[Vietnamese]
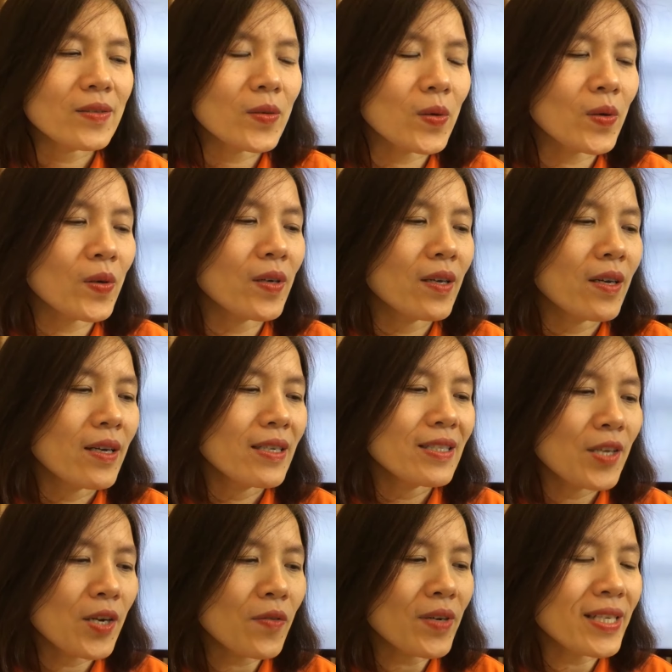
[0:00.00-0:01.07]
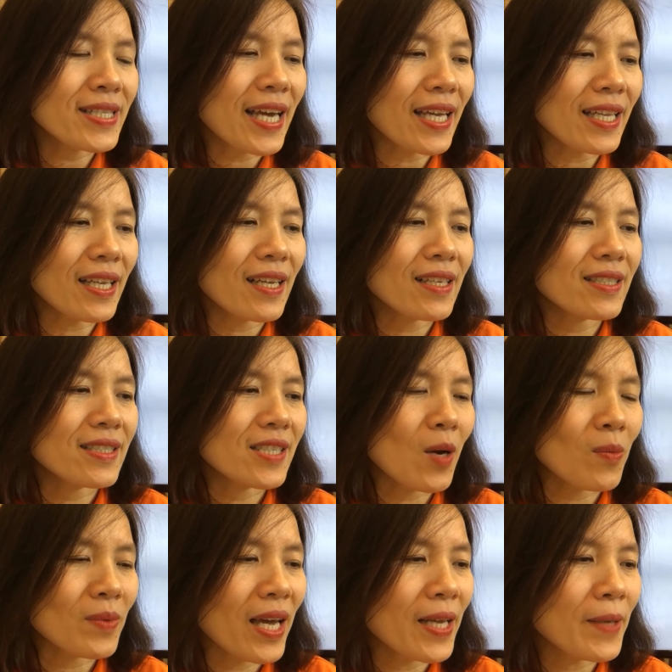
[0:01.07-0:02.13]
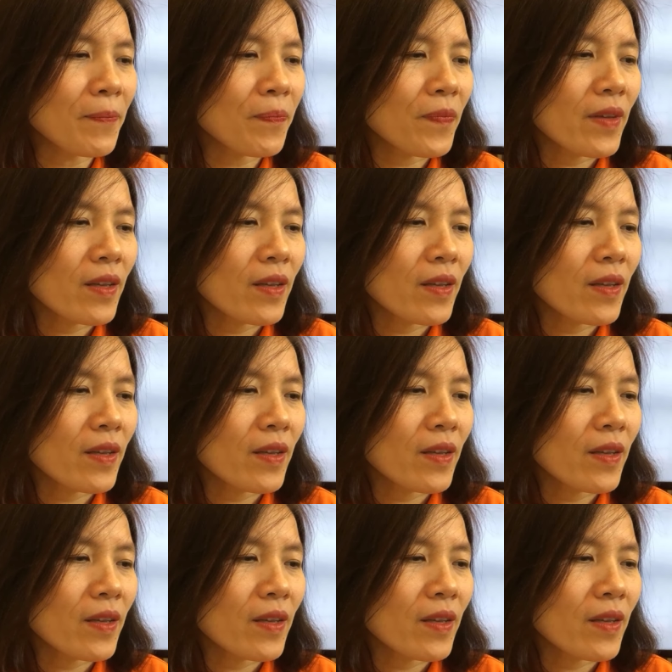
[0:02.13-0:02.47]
rồi during Tết trong Tết